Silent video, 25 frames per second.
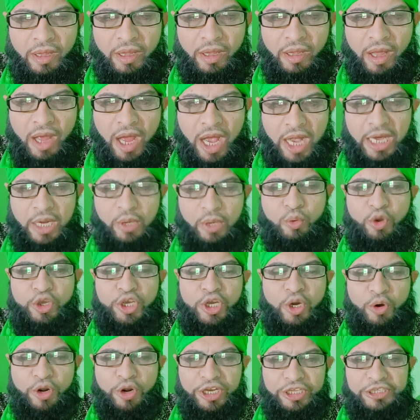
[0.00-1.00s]
अगर कोई
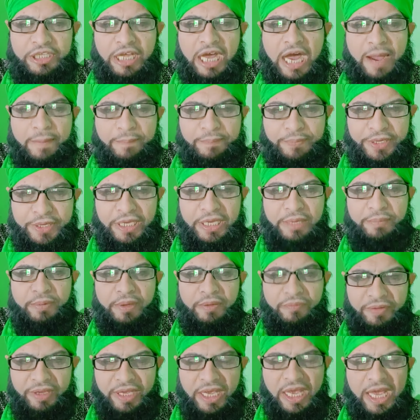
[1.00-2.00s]
औरत आपकी
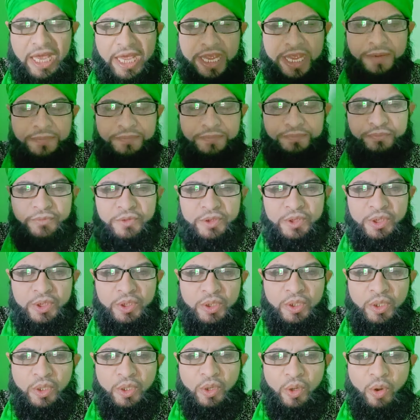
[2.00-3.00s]
बीवी है
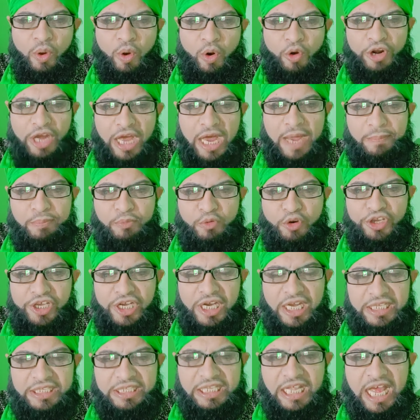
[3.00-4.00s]
और आपको ये
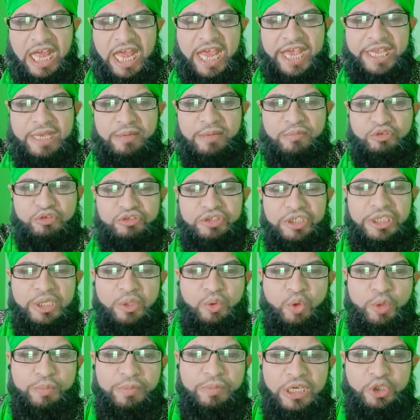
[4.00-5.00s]
लगता है कि मुझसे ये
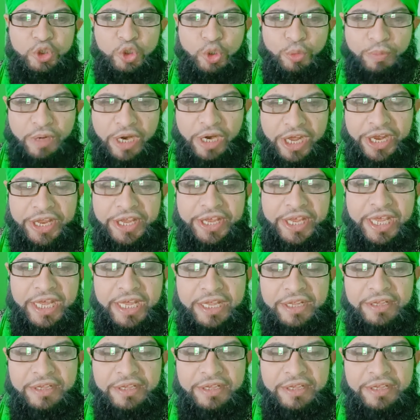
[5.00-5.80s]
कोई बात छुपा रही है